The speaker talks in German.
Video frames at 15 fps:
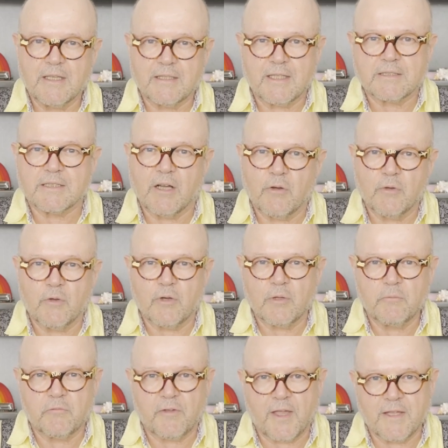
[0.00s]
das auch noch
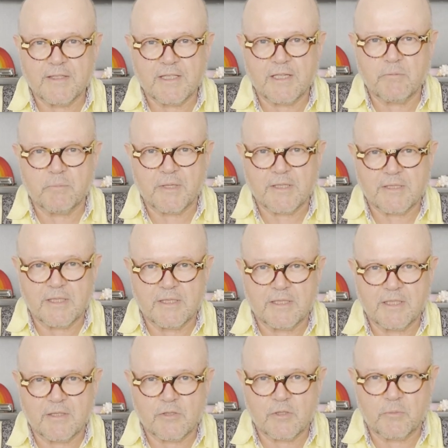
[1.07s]
im Fernsehen
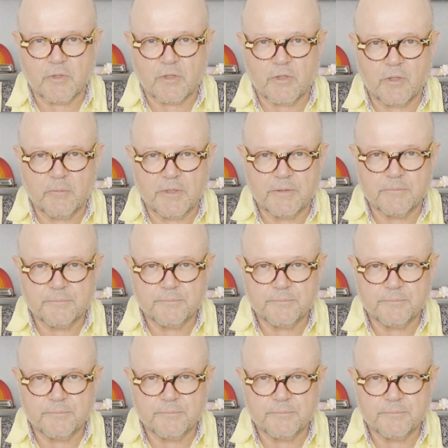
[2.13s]
präsentiert zu bekommen.